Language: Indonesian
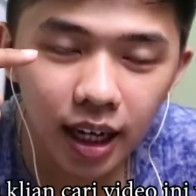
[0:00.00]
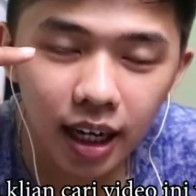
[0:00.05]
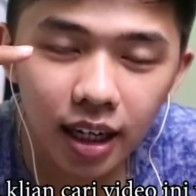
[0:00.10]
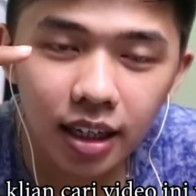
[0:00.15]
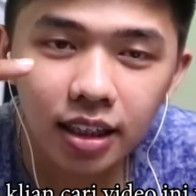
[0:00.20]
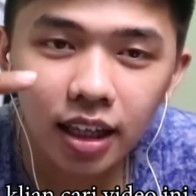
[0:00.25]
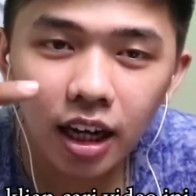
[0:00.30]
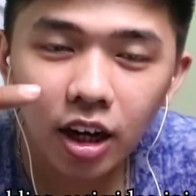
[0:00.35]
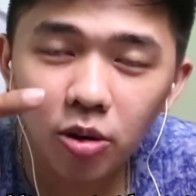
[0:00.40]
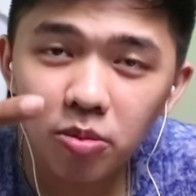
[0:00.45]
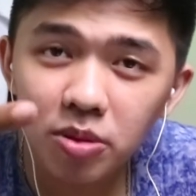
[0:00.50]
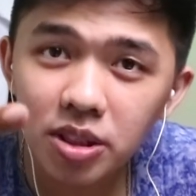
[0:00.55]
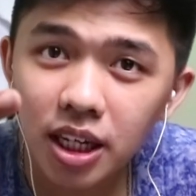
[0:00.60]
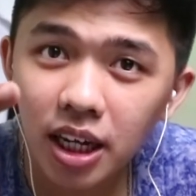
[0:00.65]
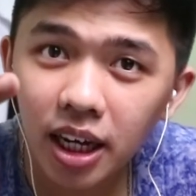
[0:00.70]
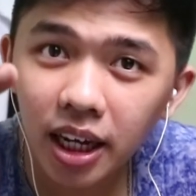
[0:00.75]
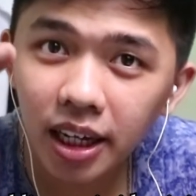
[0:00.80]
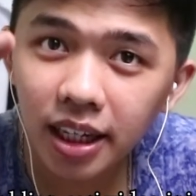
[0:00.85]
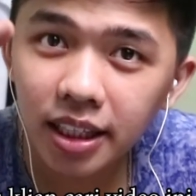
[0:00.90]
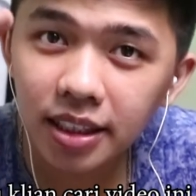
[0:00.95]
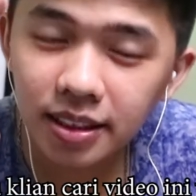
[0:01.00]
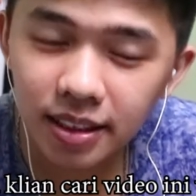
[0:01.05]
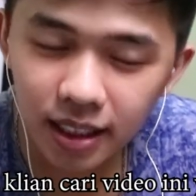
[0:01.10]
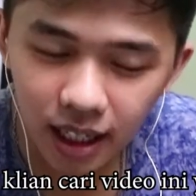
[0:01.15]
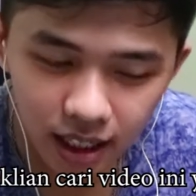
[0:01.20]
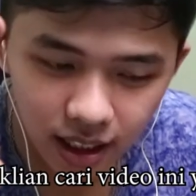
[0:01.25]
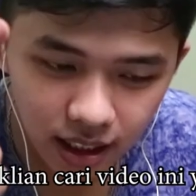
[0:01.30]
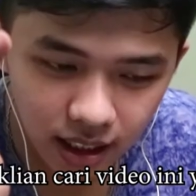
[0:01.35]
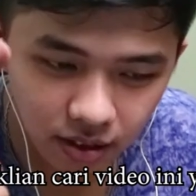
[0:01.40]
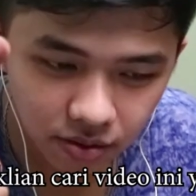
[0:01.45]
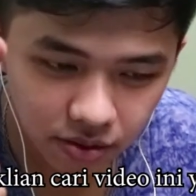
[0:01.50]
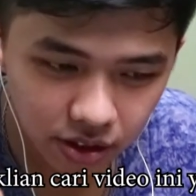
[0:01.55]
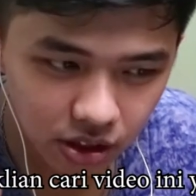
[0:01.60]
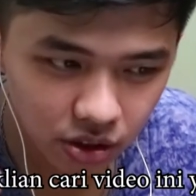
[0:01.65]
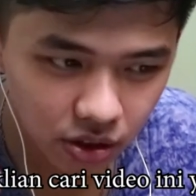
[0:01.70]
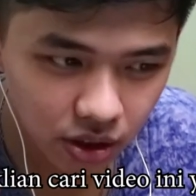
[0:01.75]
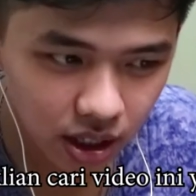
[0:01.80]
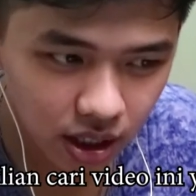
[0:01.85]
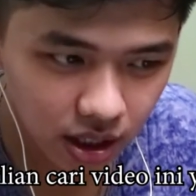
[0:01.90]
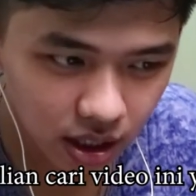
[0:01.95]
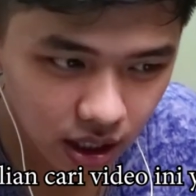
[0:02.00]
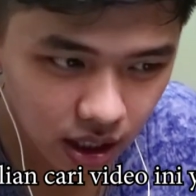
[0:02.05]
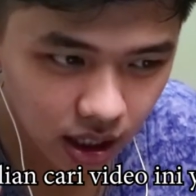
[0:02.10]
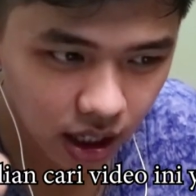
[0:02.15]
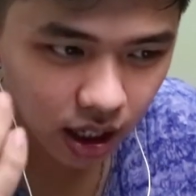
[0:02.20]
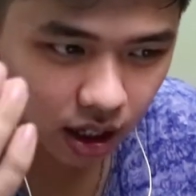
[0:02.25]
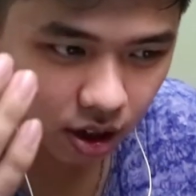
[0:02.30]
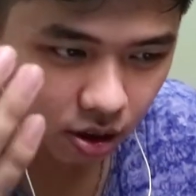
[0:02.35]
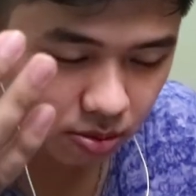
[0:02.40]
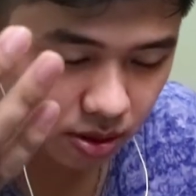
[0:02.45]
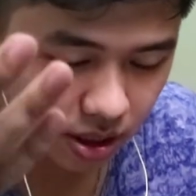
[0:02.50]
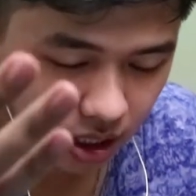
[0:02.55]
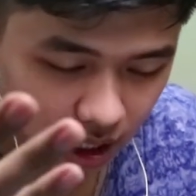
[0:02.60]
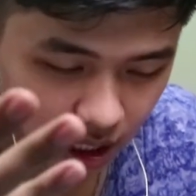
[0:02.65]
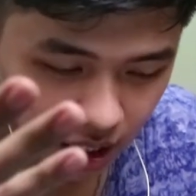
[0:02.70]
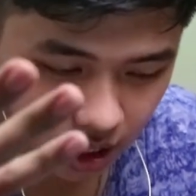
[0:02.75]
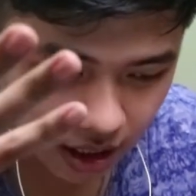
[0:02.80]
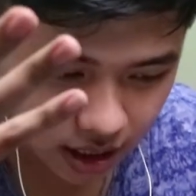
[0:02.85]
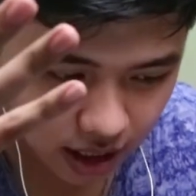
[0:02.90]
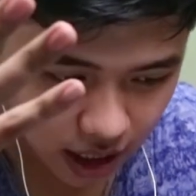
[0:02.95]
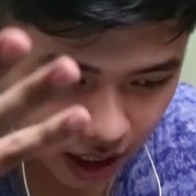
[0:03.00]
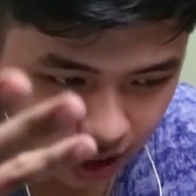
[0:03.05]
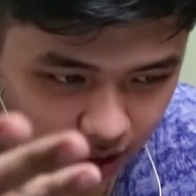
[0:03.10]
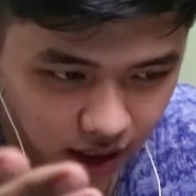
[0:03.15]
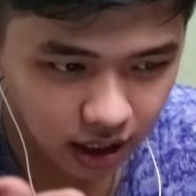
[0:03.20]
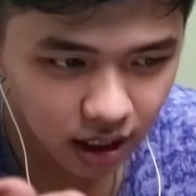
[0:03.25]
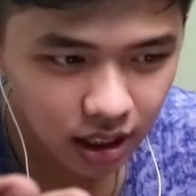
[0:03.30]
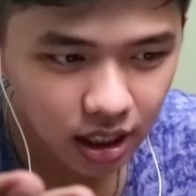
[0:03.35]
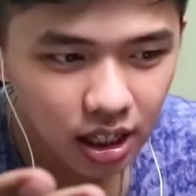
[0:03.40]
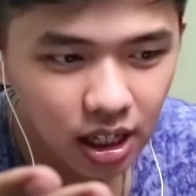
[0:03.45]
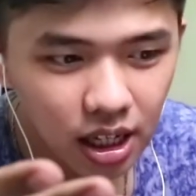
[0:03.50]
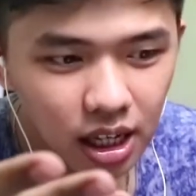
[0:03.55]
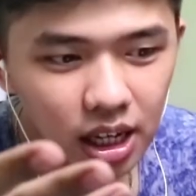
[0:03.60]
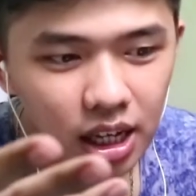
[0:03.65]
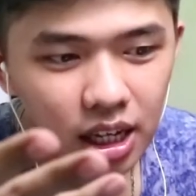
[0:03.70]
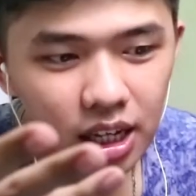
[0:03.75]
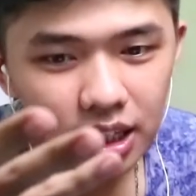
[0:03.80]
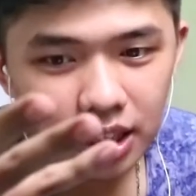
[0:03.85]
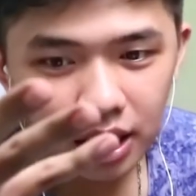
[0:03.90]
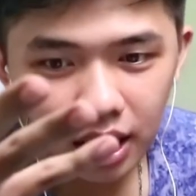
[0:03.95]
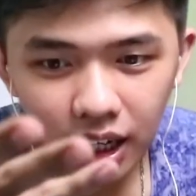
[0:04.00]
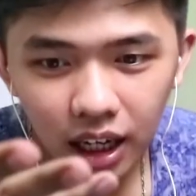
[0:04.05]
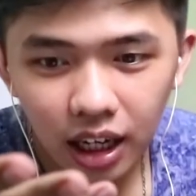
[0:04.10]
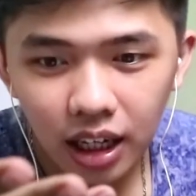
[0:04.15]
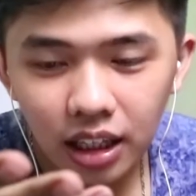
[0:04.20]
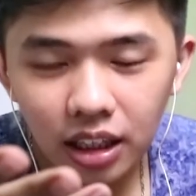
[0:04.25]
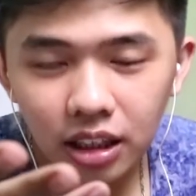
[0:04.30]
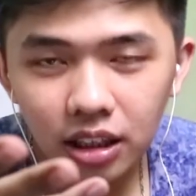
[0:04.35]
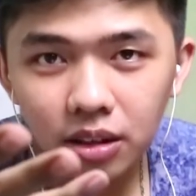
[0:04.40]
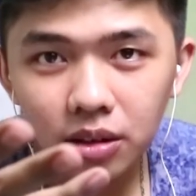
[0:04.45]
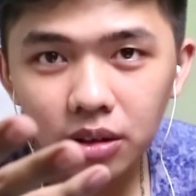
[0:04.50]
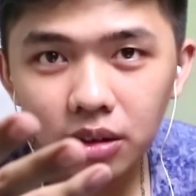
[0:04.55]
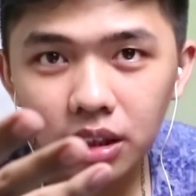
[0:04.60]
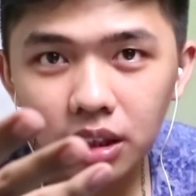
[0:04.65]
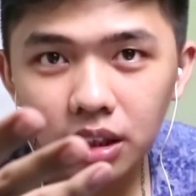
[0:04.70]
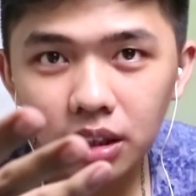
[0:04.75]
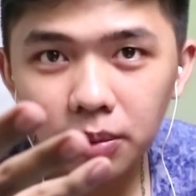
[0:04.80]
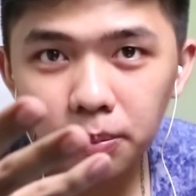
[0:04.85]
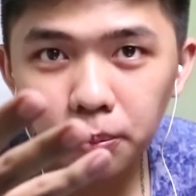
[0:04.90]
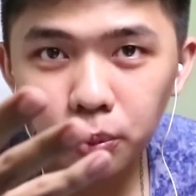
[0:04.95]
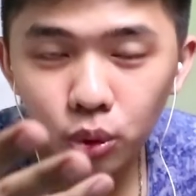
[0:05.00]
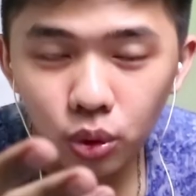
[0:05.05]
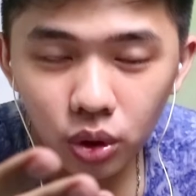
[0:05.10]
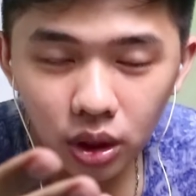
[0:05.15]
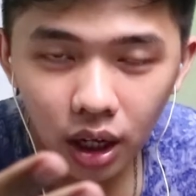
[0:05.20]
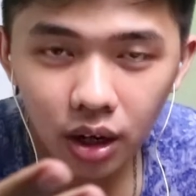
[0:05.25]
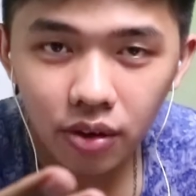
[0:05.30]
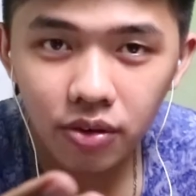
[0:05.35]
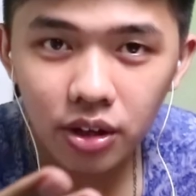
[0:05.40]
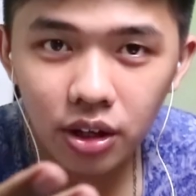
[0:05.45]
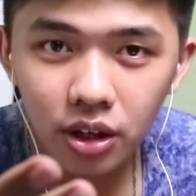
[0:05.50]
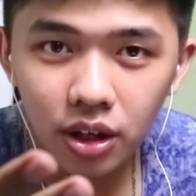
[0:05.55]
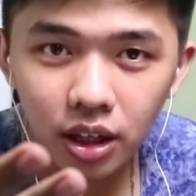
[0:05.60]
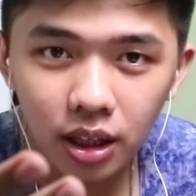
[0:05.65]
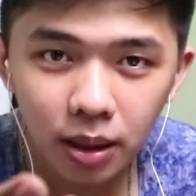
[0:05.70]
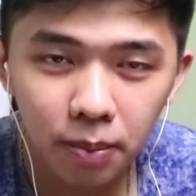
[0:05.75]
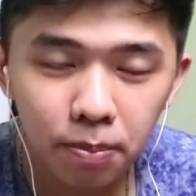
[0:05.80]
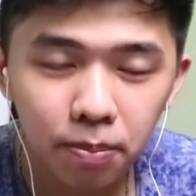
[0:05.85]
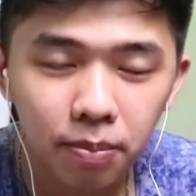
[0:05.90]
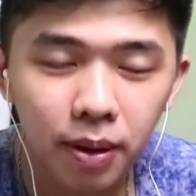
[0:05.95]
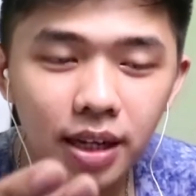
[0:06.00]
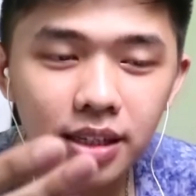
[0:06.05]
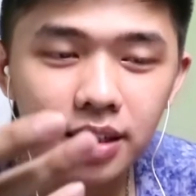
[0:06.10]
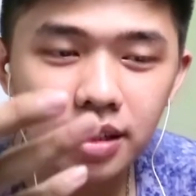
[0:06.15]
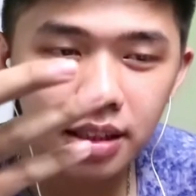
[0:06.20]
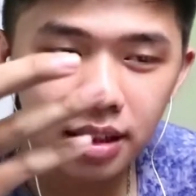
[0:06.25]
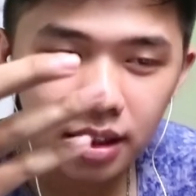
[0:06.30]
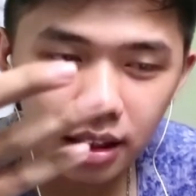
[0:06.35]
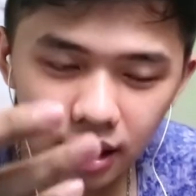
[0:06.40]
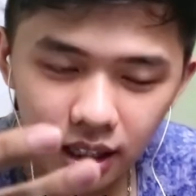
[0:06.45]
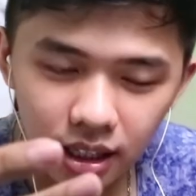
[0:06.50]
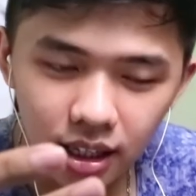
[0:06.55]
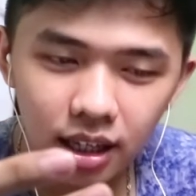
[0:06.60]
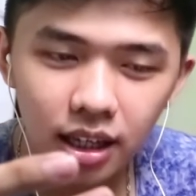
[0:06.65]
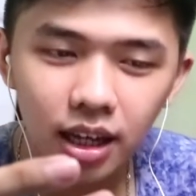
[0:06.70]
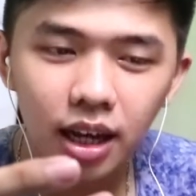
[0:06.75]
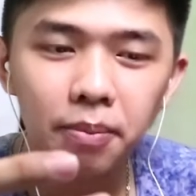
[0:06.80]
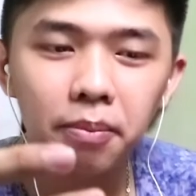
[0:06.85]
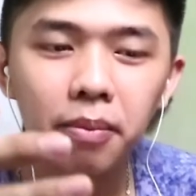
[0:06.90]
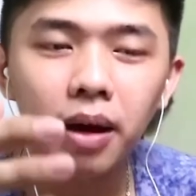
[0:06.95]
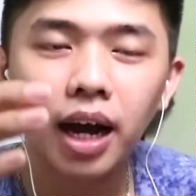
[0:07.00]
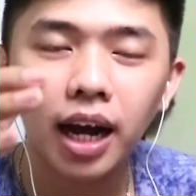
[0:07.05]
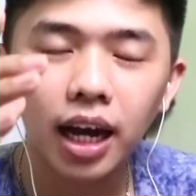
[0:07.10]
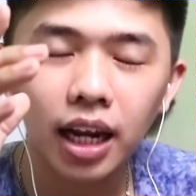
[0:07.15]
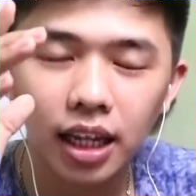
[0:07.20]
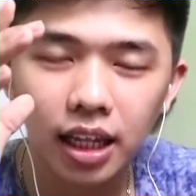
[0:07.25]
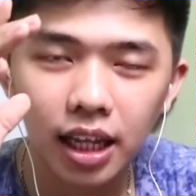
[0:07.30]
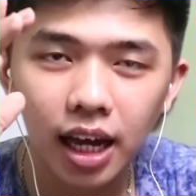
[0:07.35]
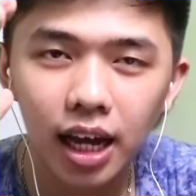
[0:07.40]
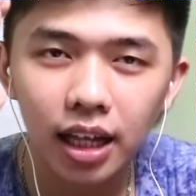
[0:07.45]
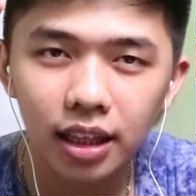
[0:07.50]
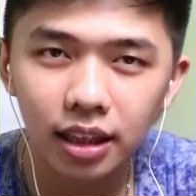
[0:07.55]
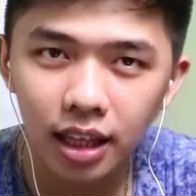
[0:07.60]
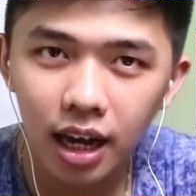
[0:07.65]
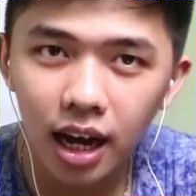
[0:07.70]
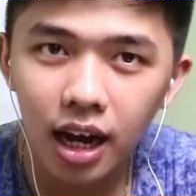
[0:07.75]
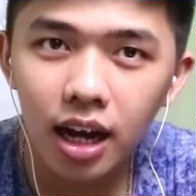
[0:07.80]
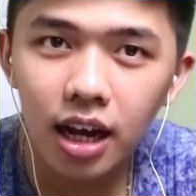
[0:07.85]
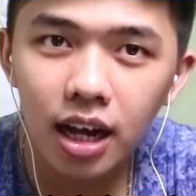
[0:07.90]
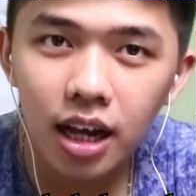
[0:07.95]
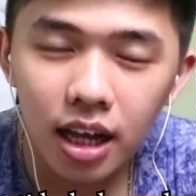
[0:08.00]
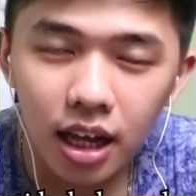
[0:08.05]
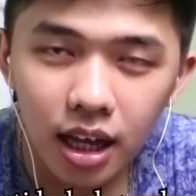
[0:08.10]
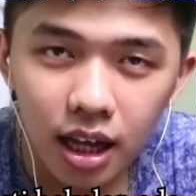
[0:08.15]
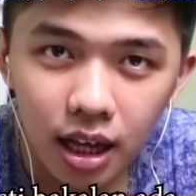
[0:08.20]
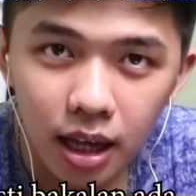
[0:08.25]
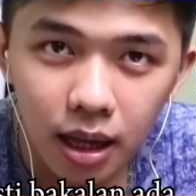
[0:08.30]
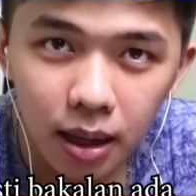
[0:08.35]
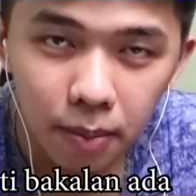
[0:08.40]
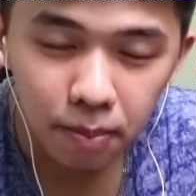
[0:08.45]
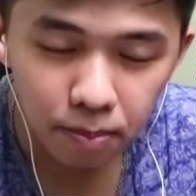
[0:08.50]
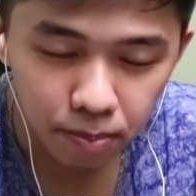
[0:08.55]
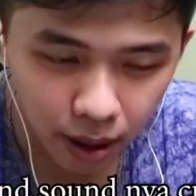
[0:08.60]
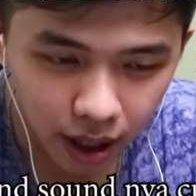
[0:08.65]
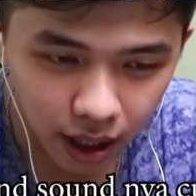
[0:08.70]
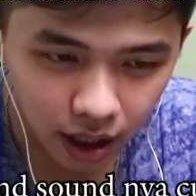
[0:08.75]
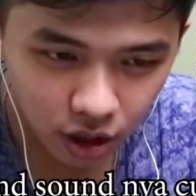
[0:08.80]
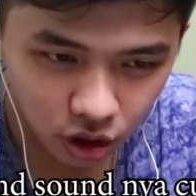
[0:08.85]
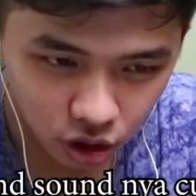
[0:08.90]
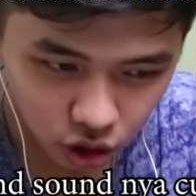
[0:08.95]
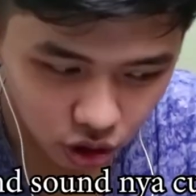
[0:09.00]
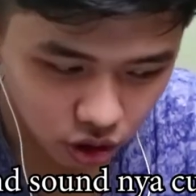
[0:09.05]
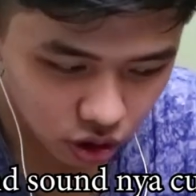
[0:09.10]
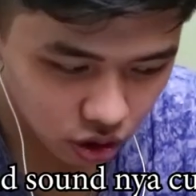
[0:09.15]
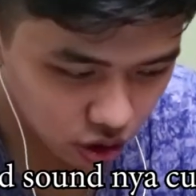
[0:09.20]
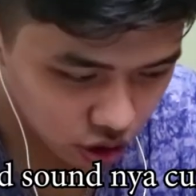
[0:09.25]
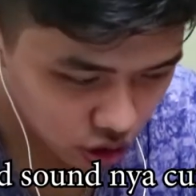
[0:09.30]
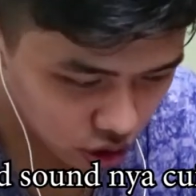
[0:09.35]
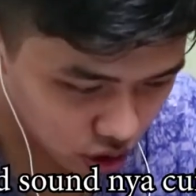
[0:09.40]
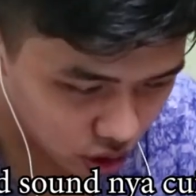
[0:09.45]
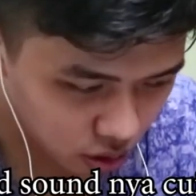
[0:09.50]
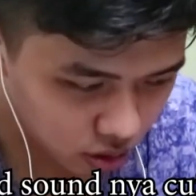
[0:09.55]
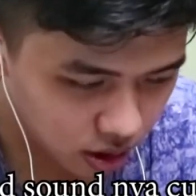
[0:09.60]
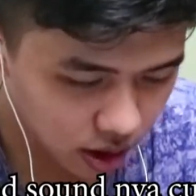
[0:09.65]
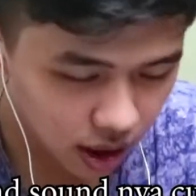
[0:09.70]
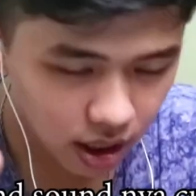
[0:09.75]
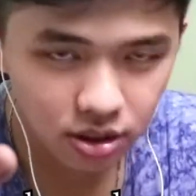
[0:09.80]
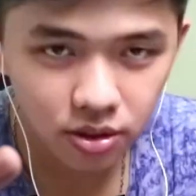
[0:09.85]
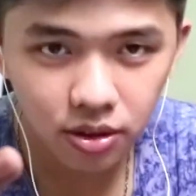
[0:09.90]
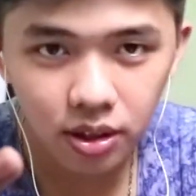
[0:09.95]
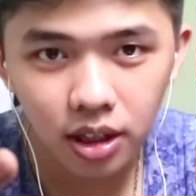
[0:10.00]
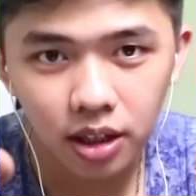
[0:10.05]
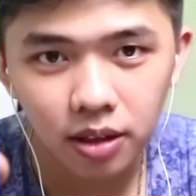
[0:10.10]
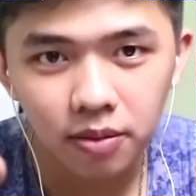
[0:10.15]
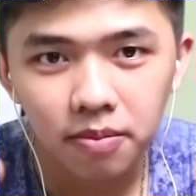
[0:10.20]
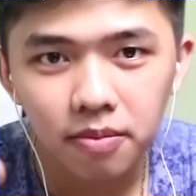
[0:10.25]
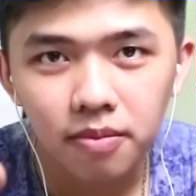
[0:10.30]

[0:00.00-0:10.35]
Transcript: karena kalau misalnya kalian cari video ini ya kalau misalnya kalian cari dan kalian putar video ini pasti bakalan ada background soundnya cuy